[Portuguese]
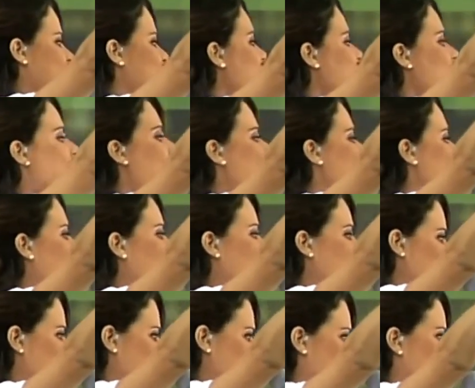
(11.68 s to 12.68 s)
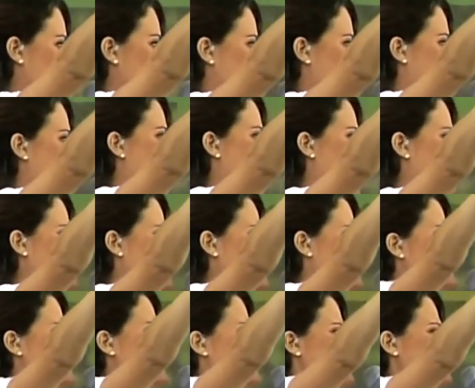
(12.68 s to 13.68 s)
que ninguém pode fechar.
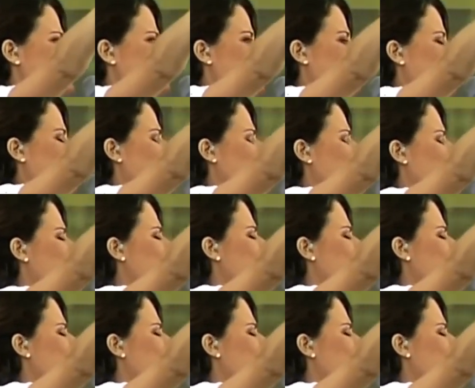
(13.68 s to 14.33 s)
Então, aí no